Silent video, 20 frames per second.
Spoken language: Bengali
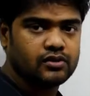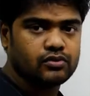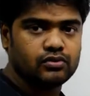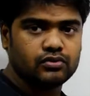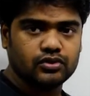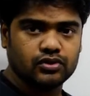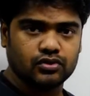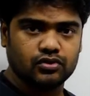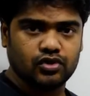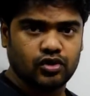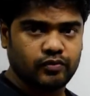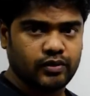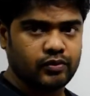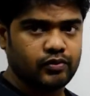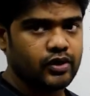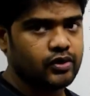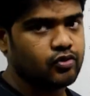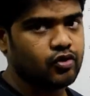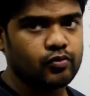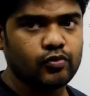কোন সূত্র
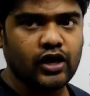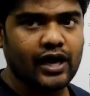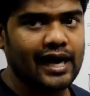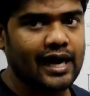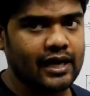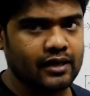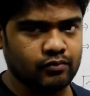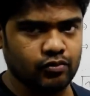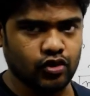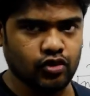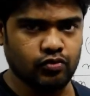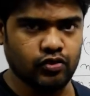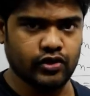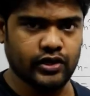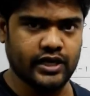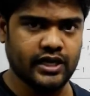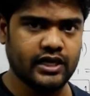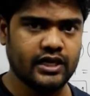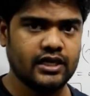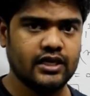ব্যবহার করব আর বলবো
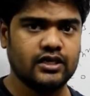না